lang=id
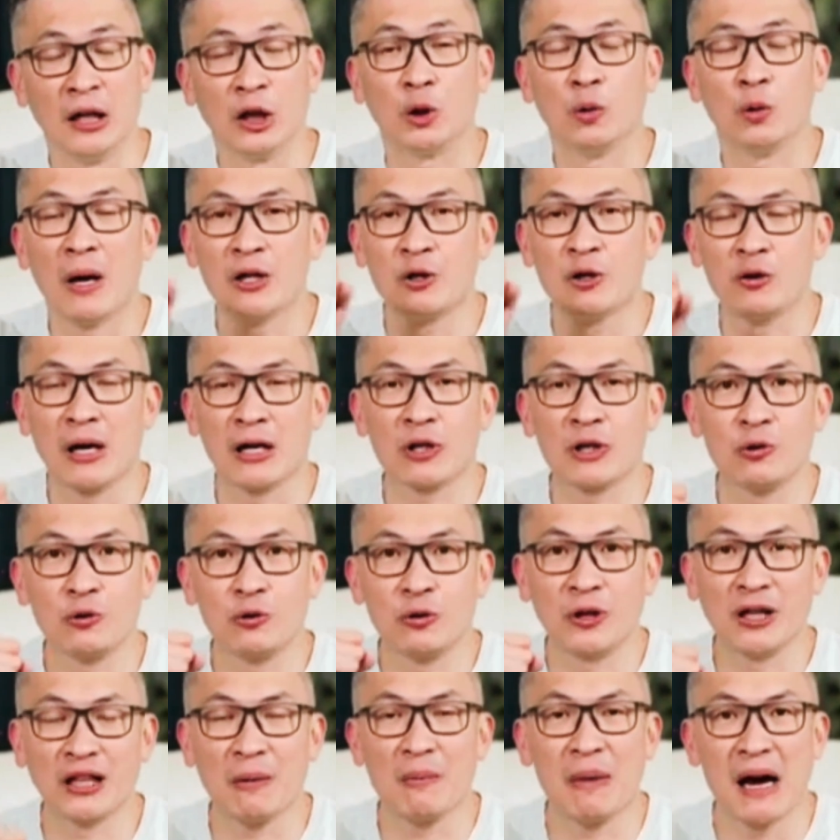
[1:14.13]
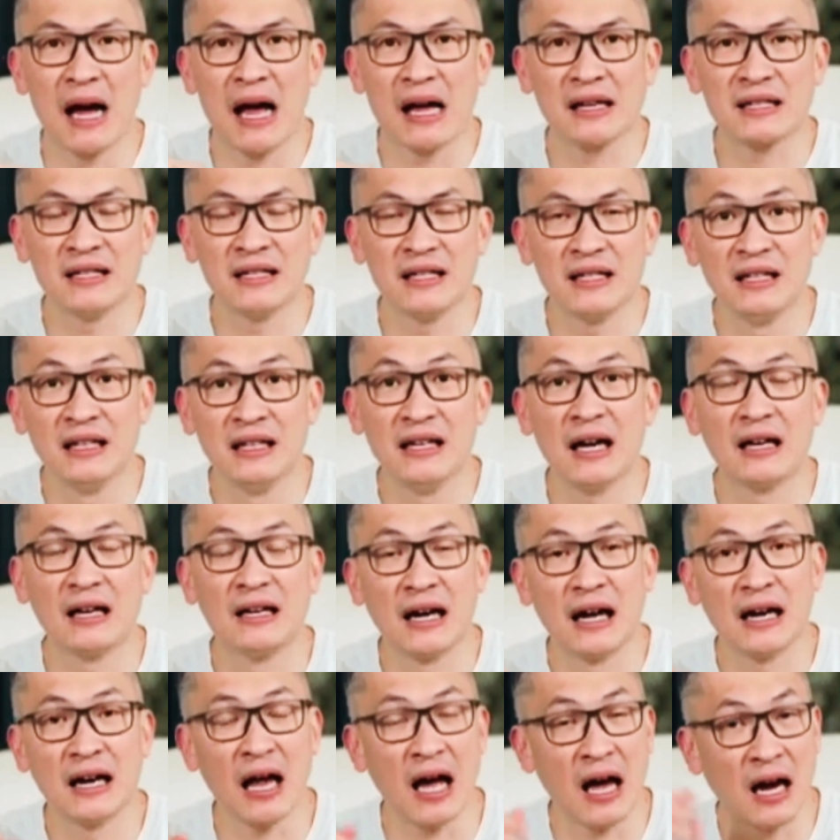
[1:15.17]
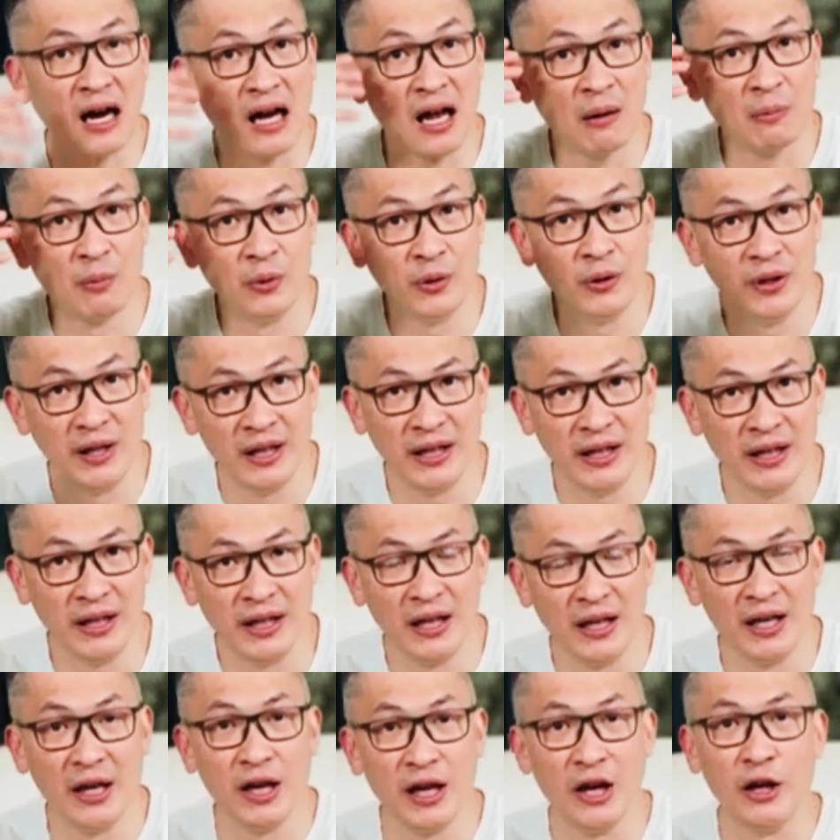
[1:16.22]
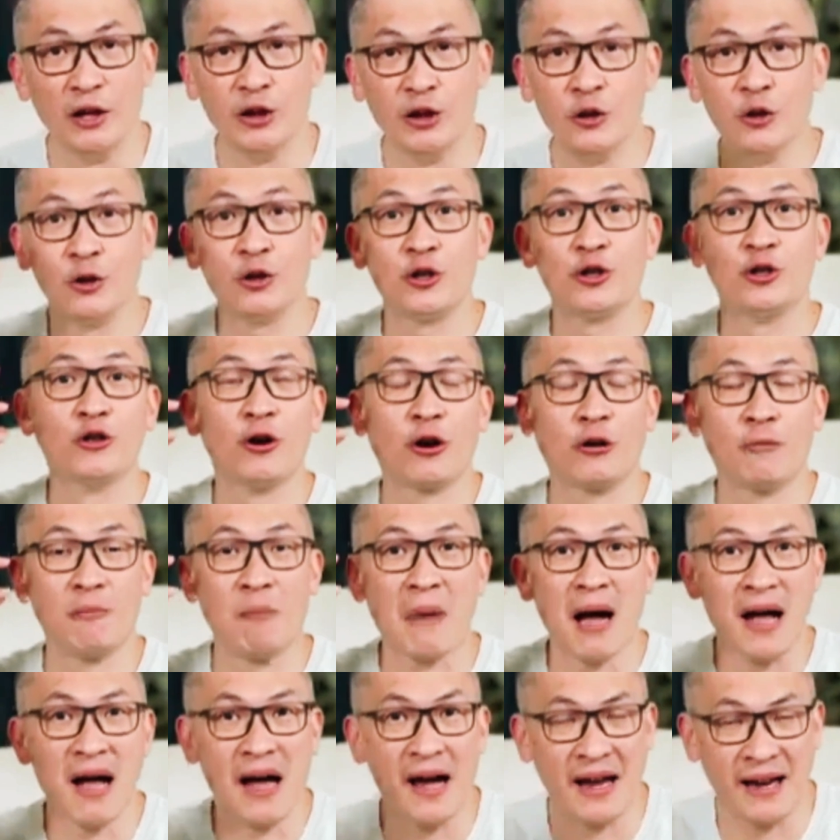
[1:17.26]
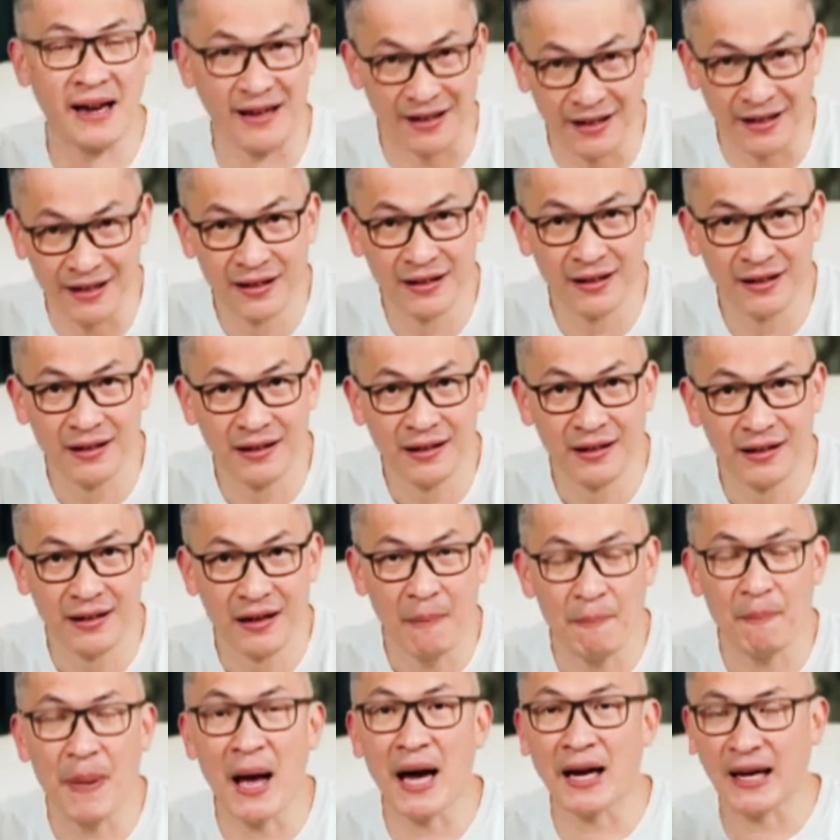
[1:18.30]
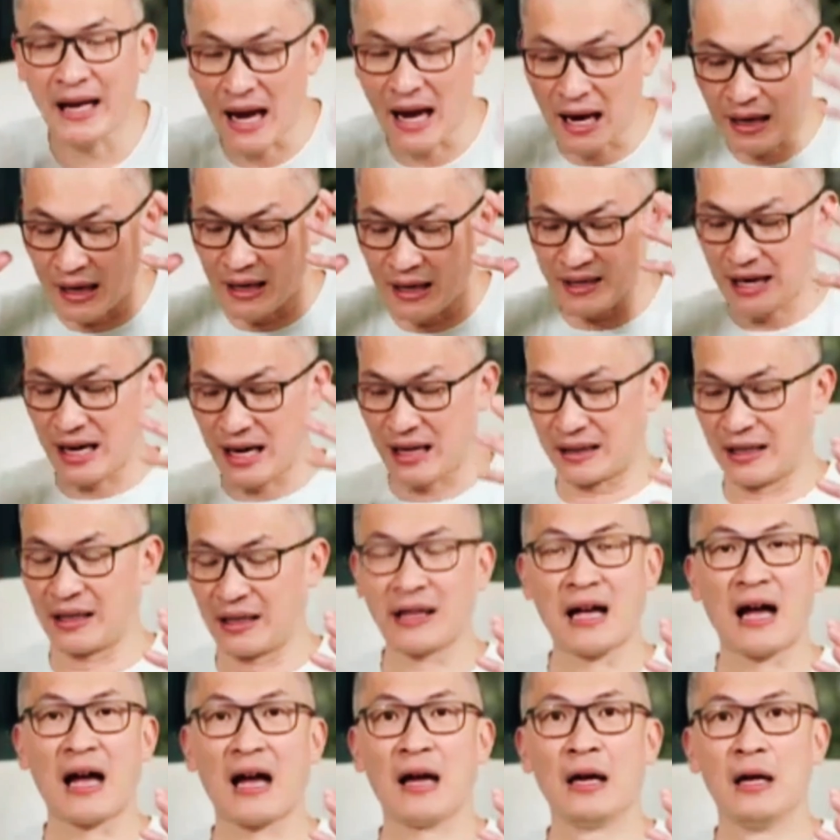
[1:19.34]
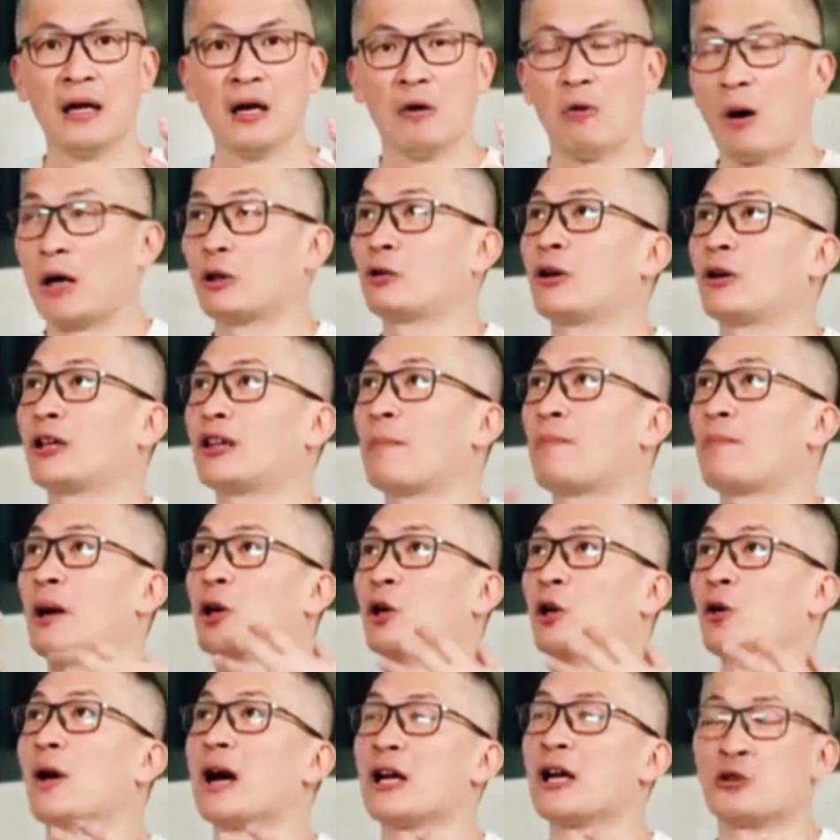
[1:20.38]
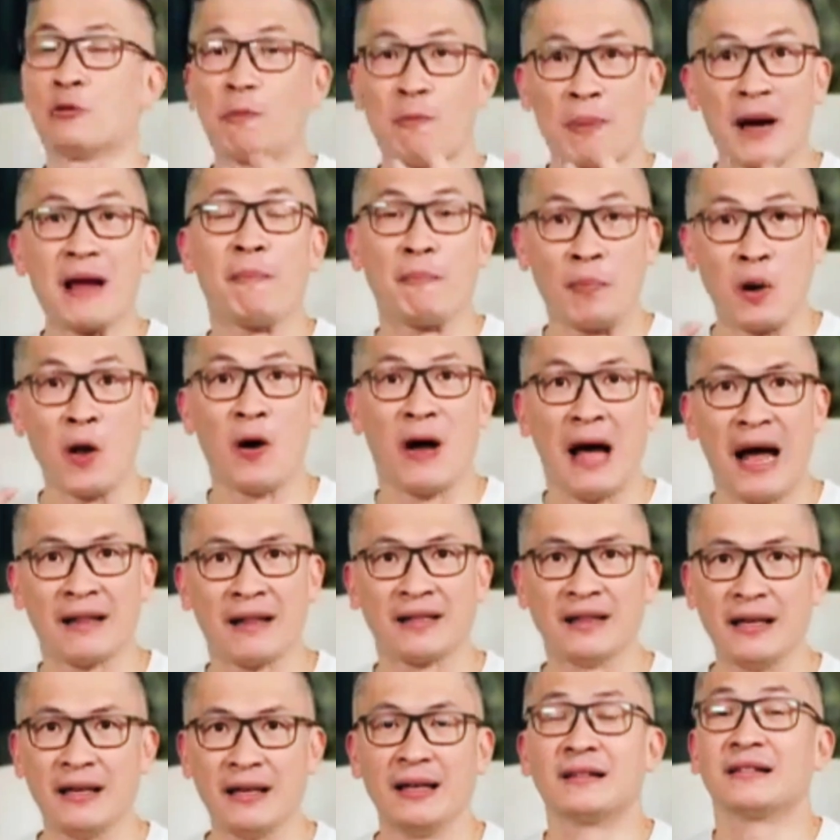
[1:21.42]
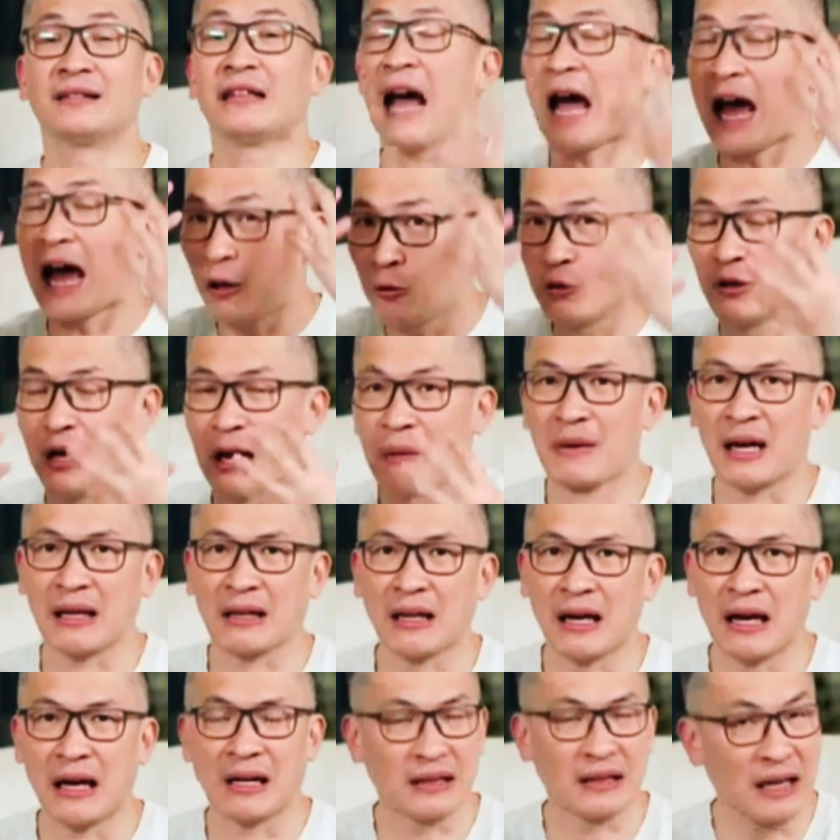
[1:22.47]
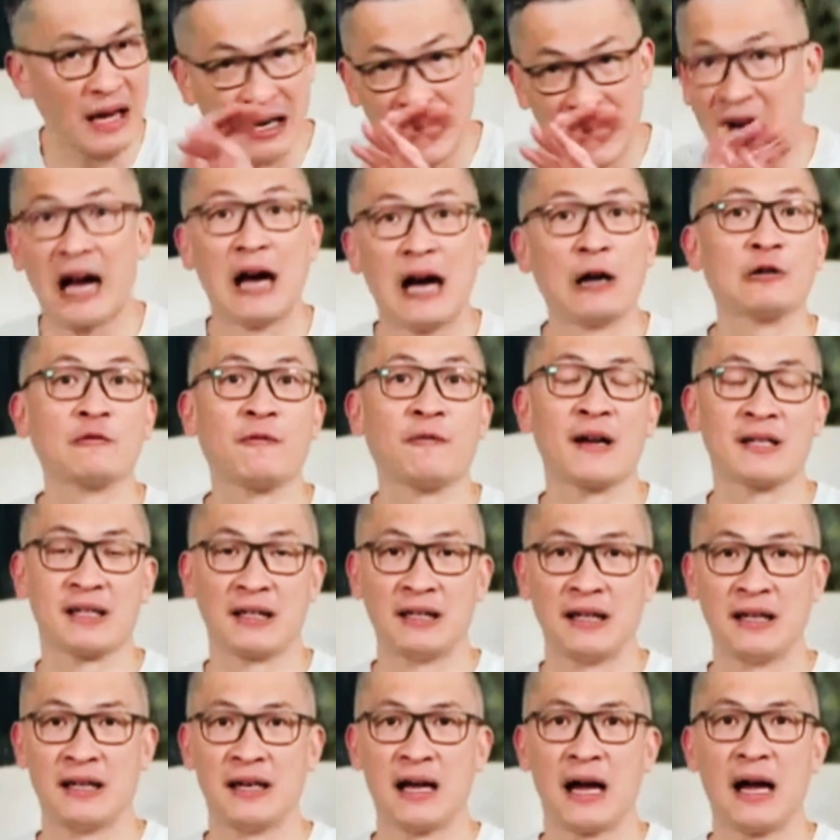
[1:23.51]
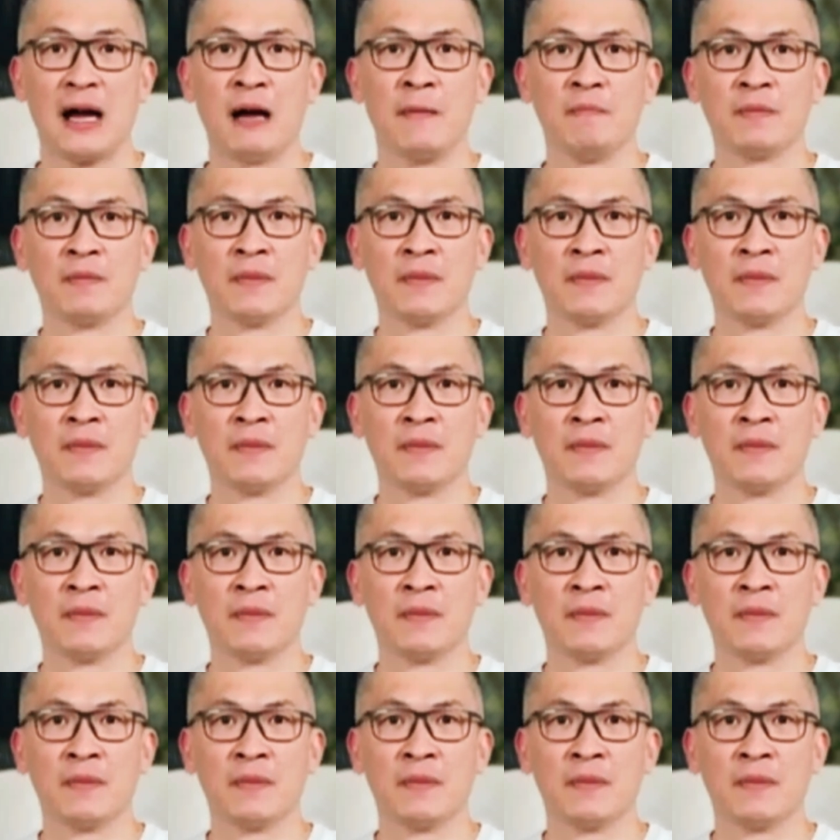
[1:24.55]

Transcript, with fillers: Tuhan juga suruh kita mengasihi dia dengan akal budi. Use your mind. Pakai akal sehat kita. Waktu kita berdoa supaya plong hati, taruh dalam kata-kata, nggak harus fasilida.